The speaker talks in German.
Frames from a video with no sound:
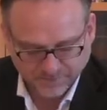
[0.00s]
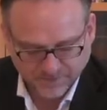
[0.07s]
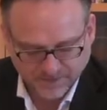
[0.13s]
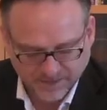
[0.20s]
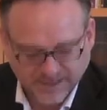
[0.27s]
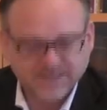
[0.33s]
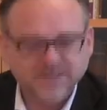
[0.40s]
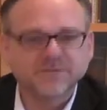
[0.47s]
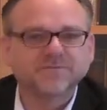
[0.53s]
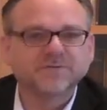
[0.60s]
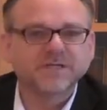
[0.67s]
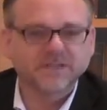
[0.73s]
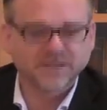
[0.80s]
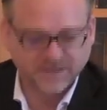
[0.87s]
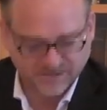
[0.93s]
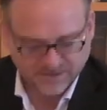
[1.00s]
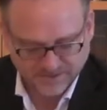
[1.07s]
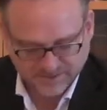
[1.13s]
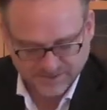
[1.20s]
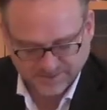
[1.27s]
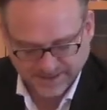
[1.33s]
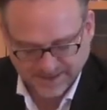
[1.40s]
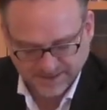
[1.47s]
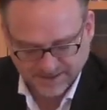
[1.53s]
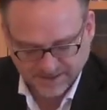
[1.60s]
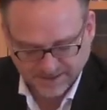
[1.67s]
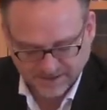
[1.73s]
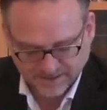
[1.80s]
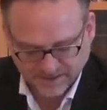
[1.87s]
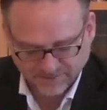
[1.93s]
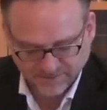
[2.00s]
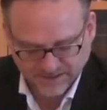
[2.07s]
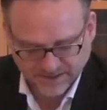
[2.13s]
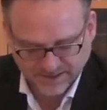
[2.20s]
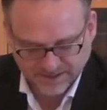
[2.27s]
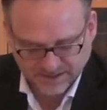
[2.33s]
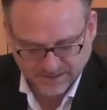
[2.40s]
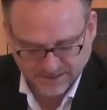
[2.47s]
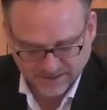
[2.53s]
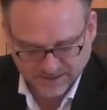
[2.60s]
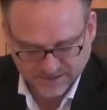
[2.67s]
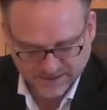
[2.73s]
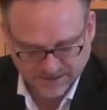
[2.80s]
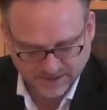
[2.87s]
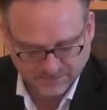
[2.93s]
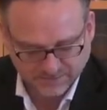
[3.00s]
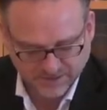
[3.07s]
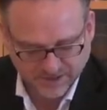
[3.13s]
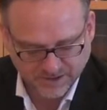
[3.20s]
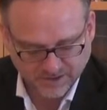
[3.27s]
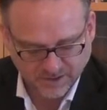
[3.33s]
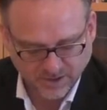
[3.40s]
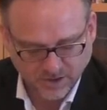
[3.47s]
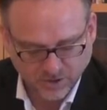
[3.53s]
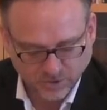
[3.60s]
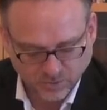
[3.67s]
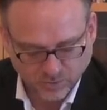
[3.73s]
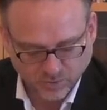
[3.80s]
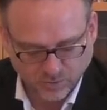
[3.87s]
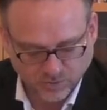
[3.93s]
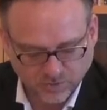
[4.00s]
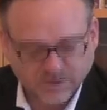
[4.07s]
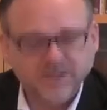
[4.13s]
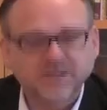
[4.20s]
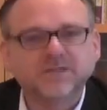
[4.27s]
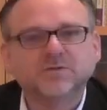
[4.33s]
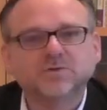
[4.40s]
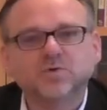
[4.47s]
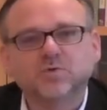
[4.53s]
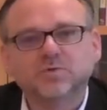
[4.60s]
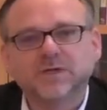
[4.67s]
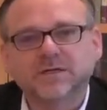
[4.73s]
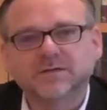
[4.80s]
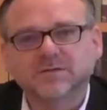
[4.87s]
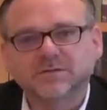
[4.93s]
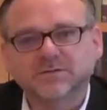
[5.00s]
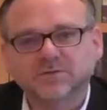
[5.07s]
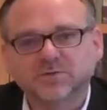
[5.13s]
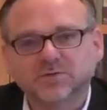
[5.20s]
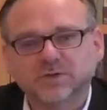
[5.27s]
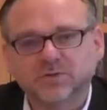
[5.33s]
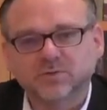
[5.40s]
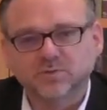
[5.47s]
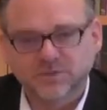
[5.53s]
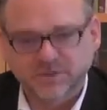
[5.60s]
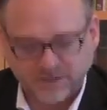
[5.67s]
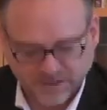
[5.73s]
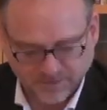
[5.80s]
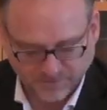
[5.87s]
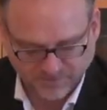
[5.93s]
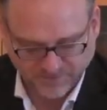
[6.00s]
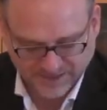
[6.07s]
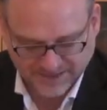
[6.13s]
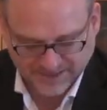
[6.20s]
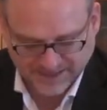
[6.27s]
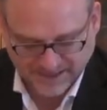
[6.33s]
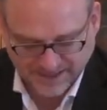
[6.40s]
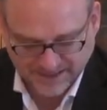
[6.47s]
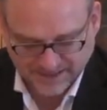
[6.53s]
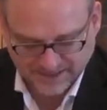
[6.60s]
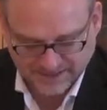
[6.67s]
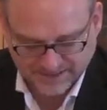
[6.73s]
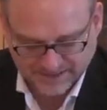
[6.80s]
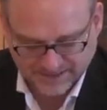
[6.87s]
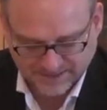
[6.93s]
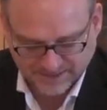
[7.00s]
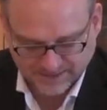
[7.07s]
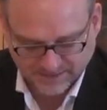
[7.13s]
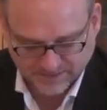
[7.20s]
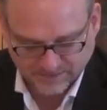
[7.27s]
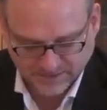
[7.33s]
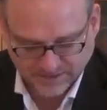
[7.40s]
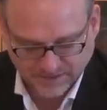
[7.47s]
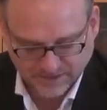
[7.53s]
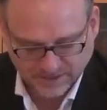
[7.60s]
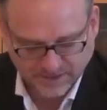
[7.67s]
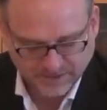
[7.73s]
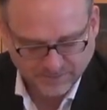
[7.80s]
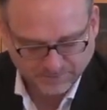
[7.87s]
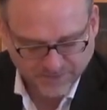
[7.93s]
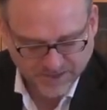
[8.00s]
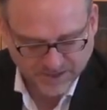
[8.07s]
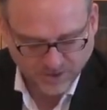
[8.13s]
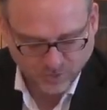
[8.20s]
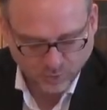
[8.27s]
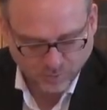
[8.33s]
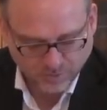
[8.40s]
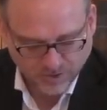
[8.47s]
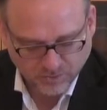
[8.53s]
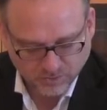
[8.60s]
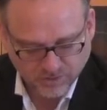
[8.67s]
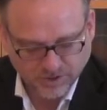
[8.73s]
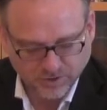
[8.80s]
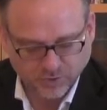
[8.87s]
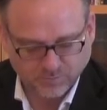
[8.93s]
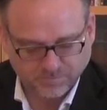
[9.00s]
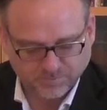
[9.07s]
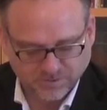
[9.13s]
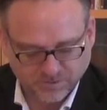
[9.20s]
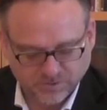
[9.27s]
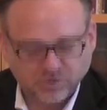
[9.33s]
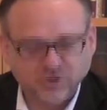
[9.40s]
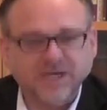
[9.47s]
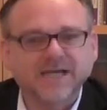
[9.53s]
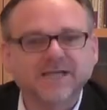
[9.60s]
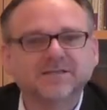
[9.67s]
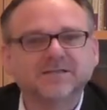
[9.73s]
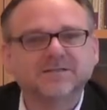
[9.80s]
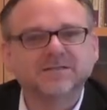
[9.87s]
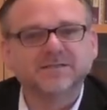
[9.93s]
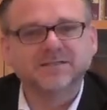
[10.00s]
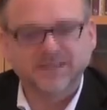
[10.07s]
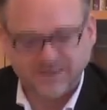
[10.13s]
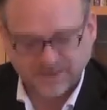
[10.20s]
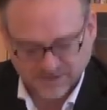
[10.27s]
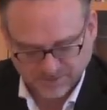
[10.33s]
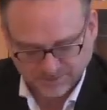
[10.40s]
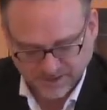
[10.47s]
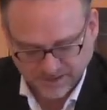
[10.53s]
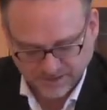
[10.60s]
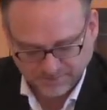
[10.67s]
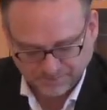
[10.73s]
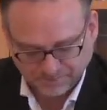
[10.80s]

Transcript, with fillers: Kaiser Friedrich II. hatte wenig Interesse am Krieg und konnte den Zugang zu Jerusalem vertraglich sichern. Die Eroberung Ägyptens scheiterte jedes Mal.